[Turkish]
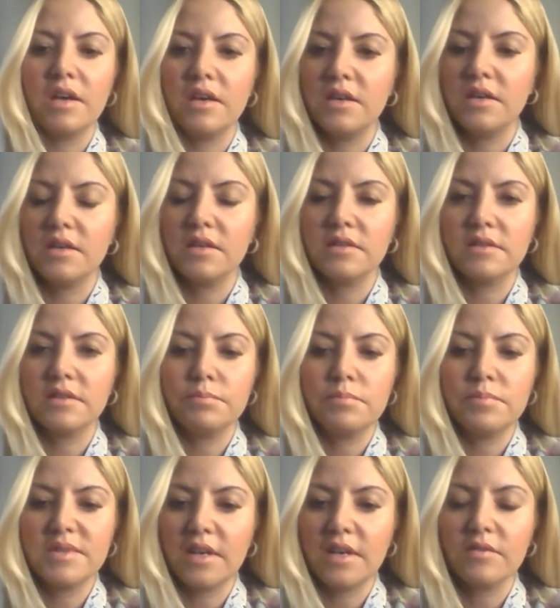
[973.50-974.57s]
e,
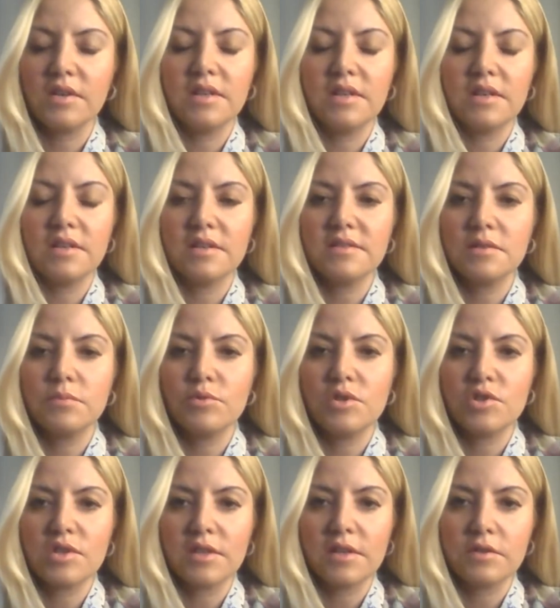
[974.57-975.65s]
sevgili yatırımcı
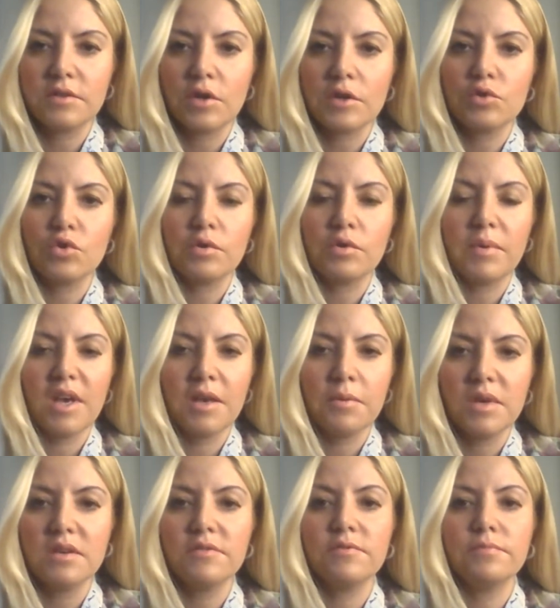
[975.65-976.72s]
ilişkileri direktörüm
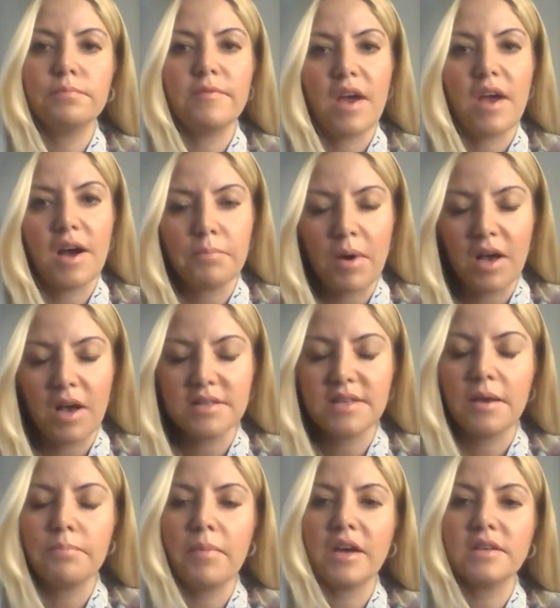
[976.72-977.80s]
Emir veya
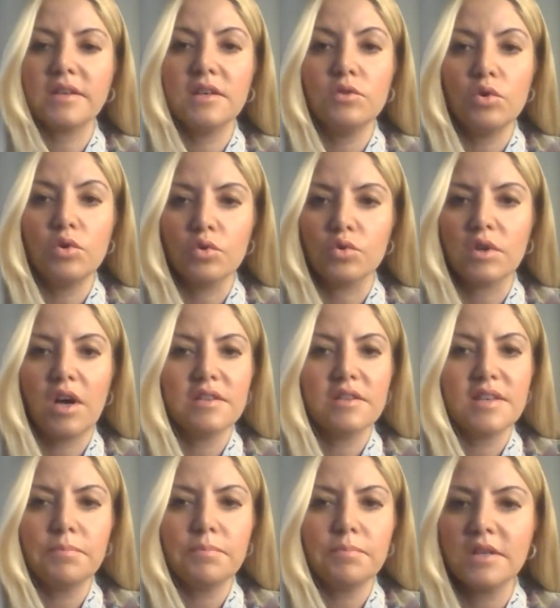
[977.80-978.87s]
bazen ben gidiyorduk.
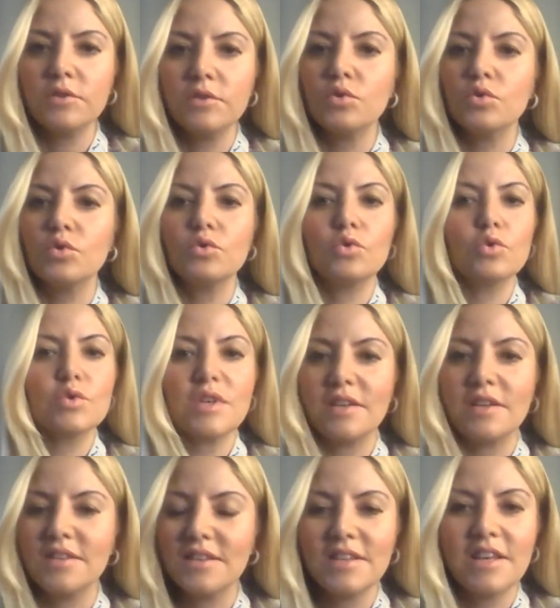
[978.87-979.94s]
Antep'e gidiyoruz,
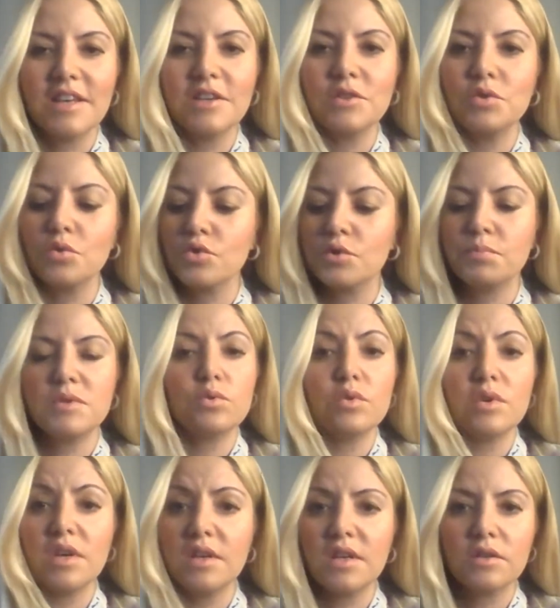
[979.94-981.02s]
Adana'ya gidiyoruz, bir
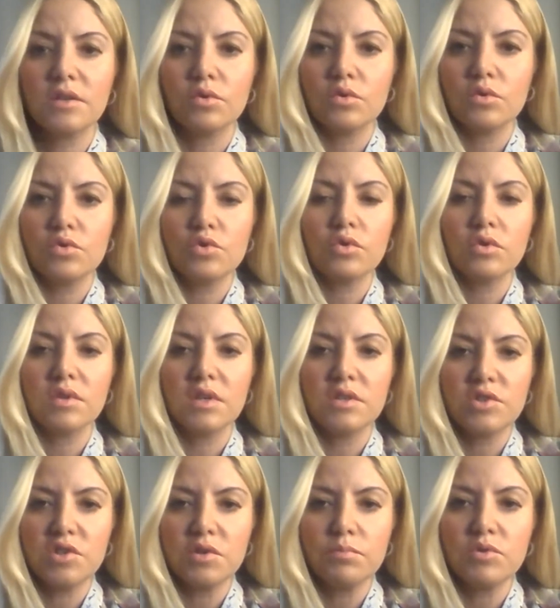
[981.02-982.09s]
sürü yere gidiyoruz. Çünkü
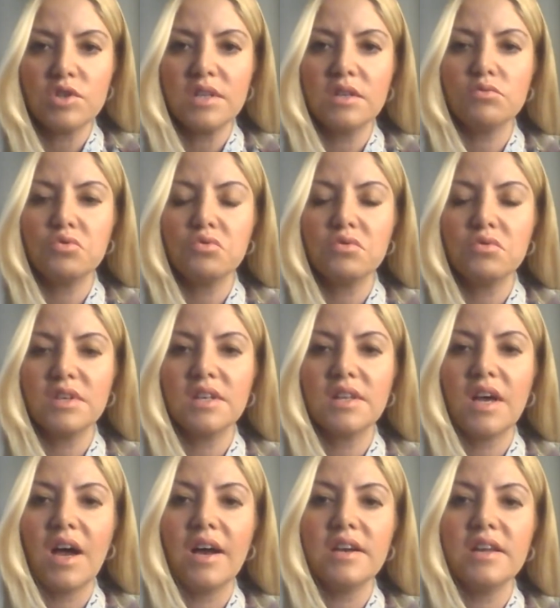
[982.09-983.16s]
girişimciliğin
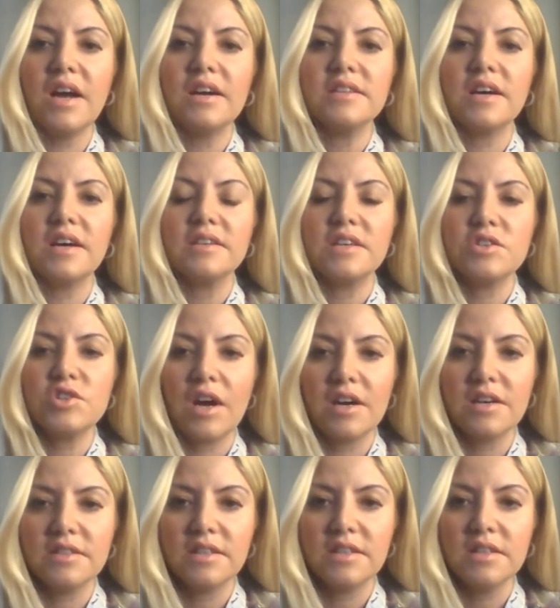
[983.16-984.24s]
Türkiye'de her yerden
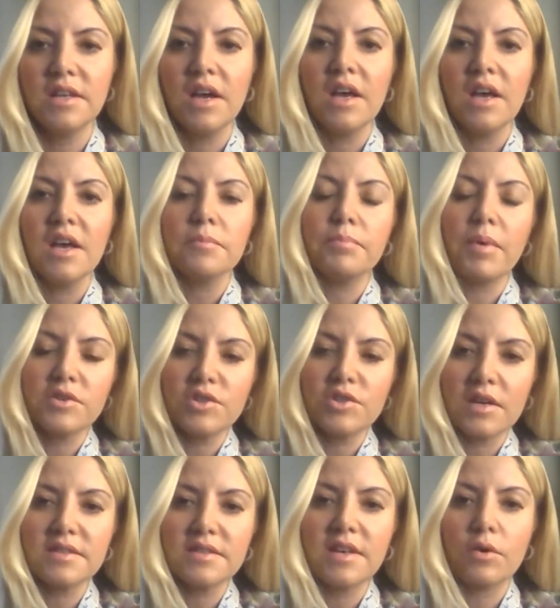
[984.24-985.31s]
yeşerdiğinin ben
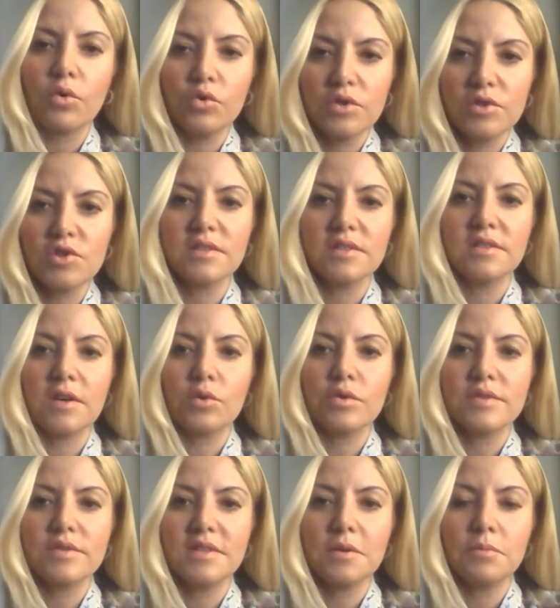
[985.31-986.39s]
şahsen 13 yıldır
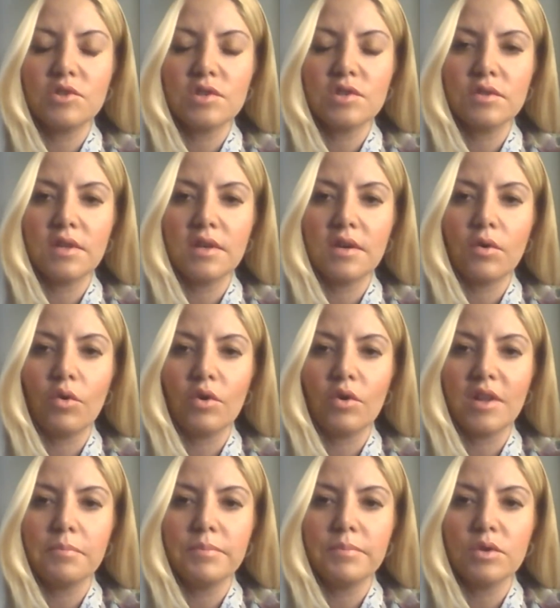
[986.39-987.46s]
ekosistemin içinde
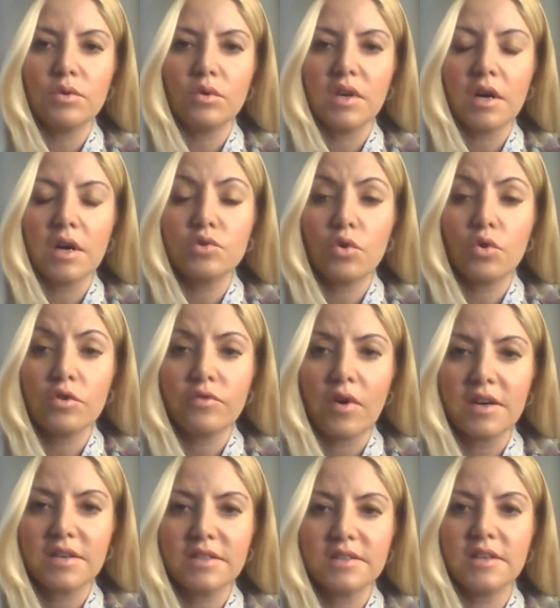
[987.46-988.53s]
olan biri olarak çok
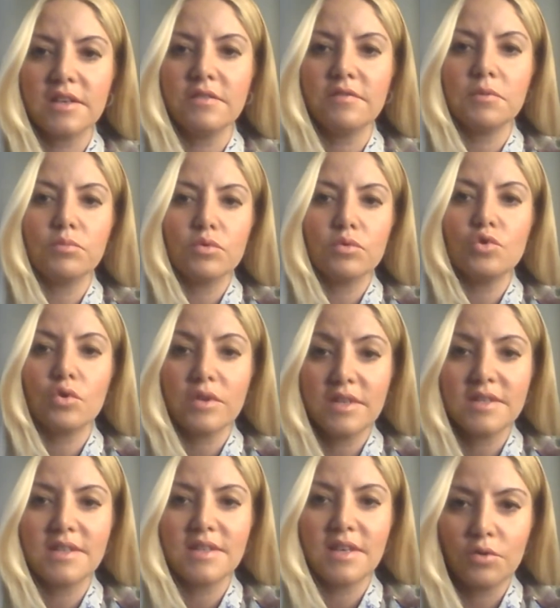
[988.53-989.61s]
farkındayım ve bunu çok
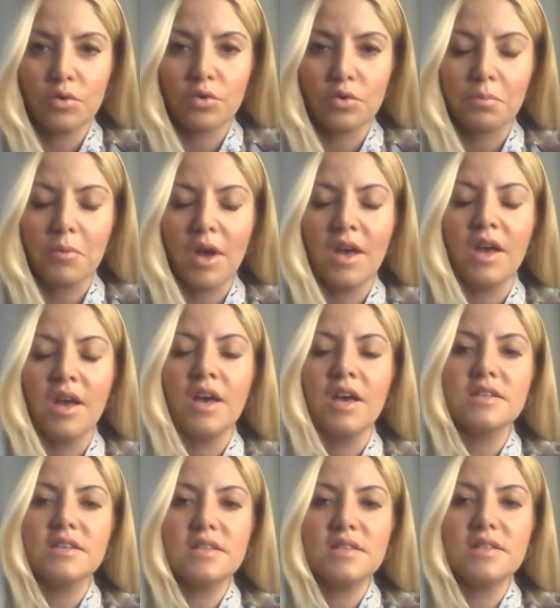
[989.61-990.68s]
hissediyorum.
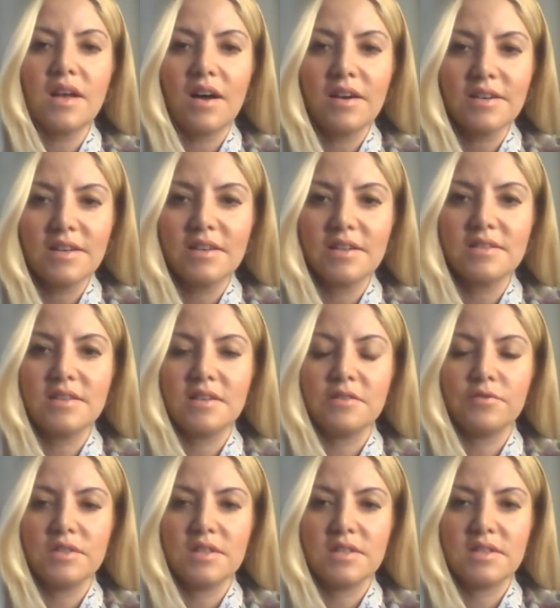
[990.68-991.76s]
Siz de Ankara
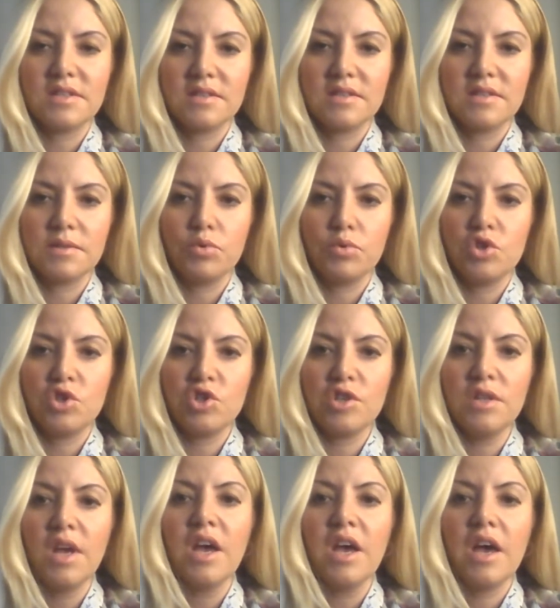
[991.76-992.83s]
tarafındasınız bu
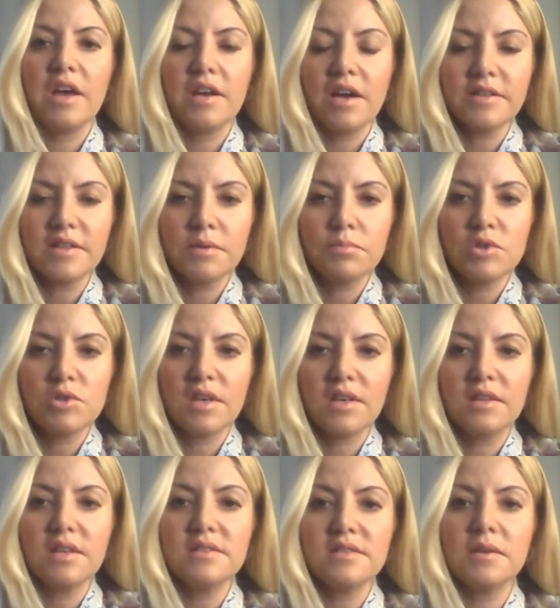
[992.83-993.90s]
işin. Herhangi bir
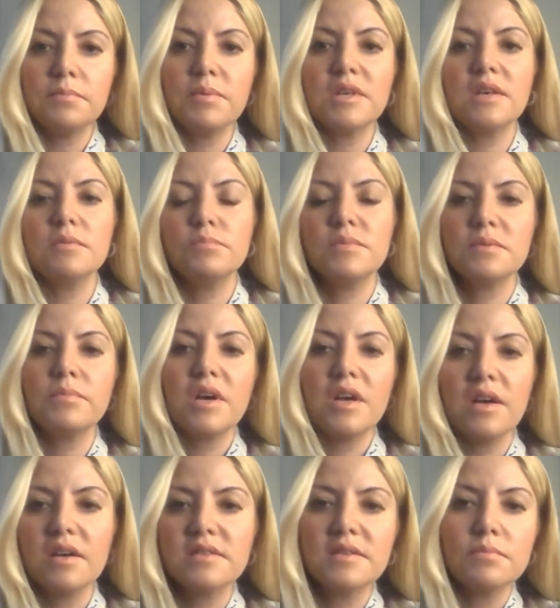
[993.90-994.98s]
şekilde tabii ki bizim
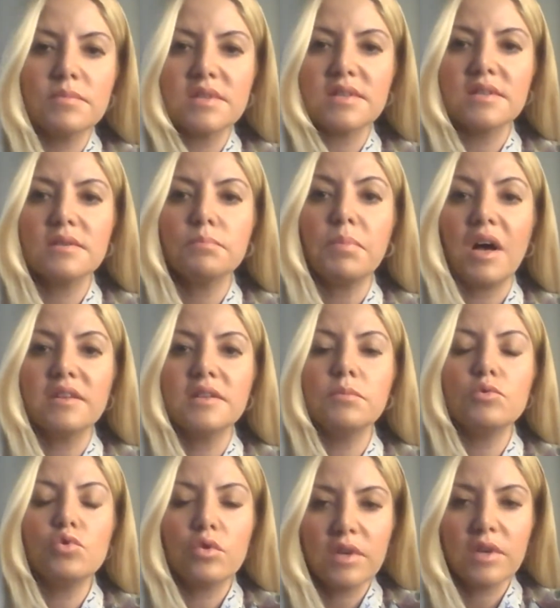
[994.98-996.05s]
hayatımızı
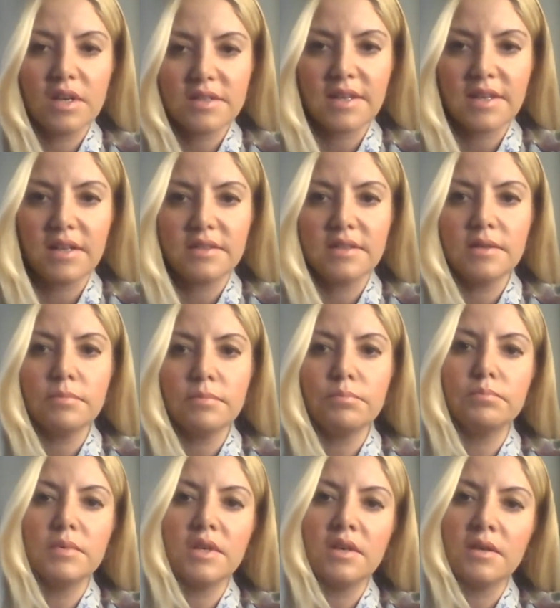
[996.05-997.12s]
pandemi çok etkiledi.
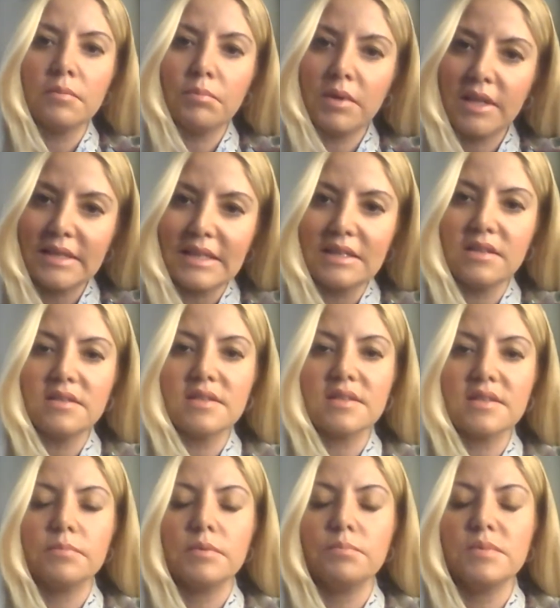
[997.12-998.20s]
Ee,
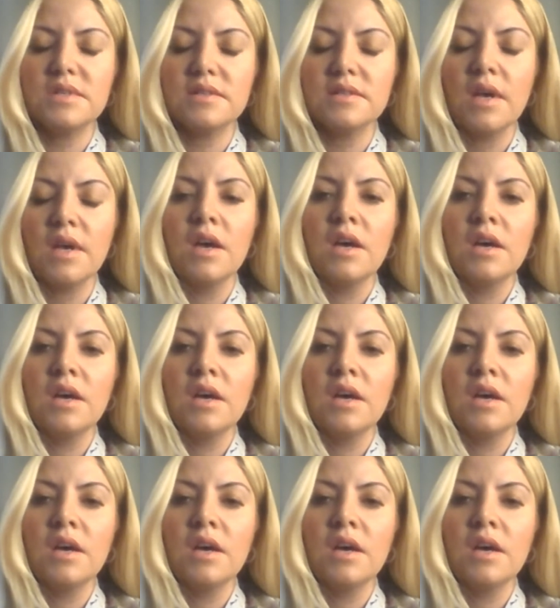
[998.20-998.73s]
bildiğiniz gibi biz